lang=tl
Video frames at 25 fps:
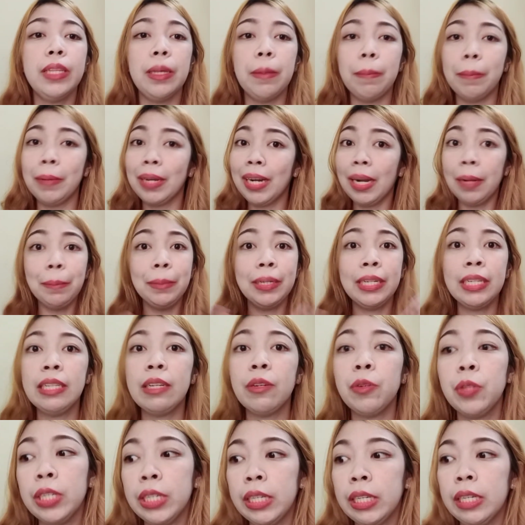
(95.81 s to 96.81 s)
Marami rin
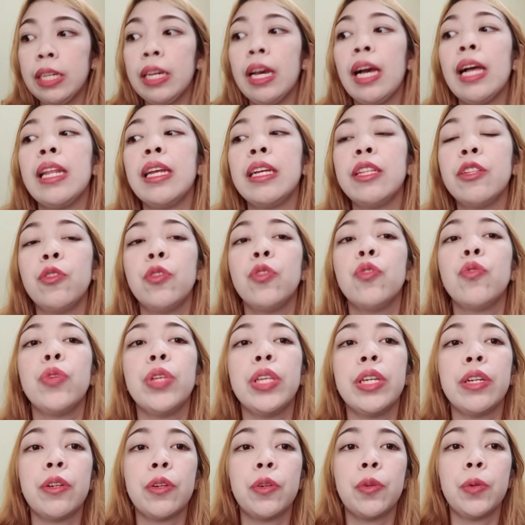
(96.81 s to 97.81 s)
ako naging gala ng New
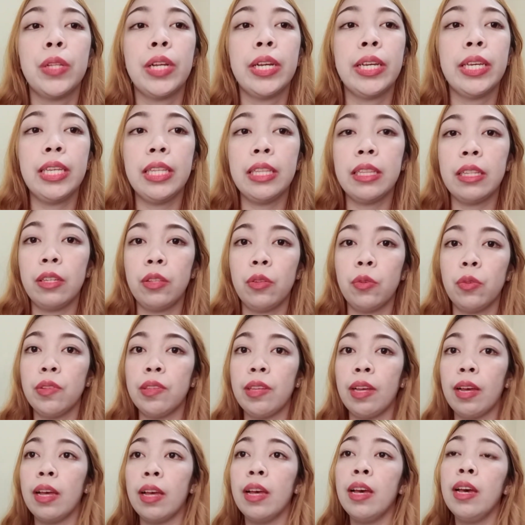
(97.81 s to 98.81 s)
Year ko nakita niyo
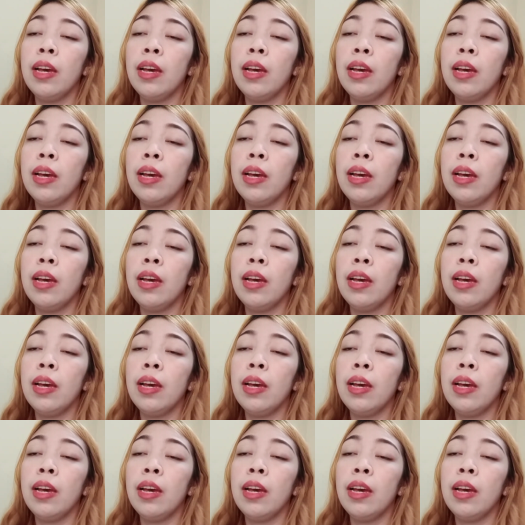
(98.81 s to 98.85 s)
sa